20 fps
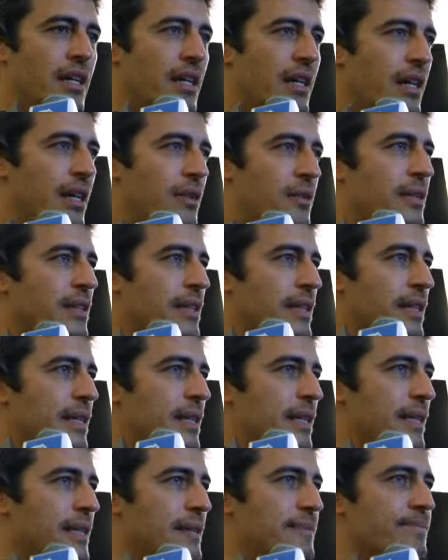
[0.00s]
E
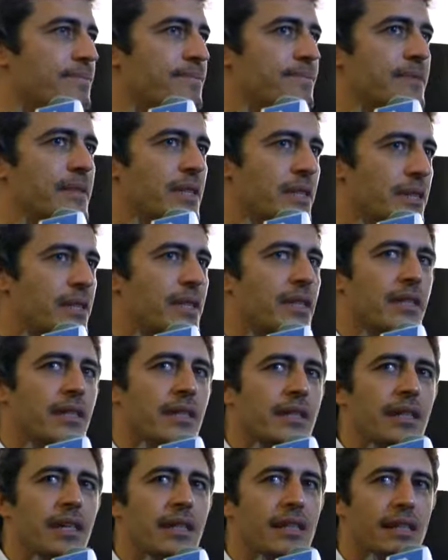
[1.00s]
quindi mm,
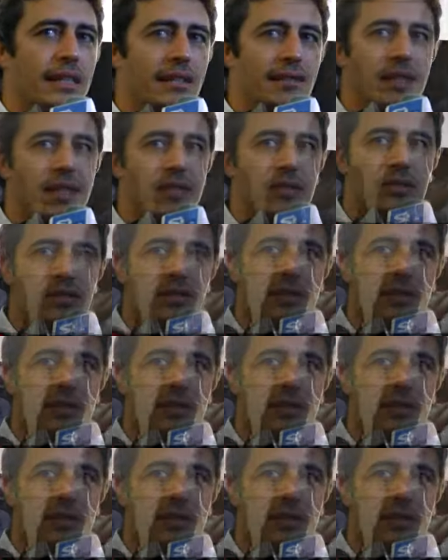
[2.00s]
andate a vedere questo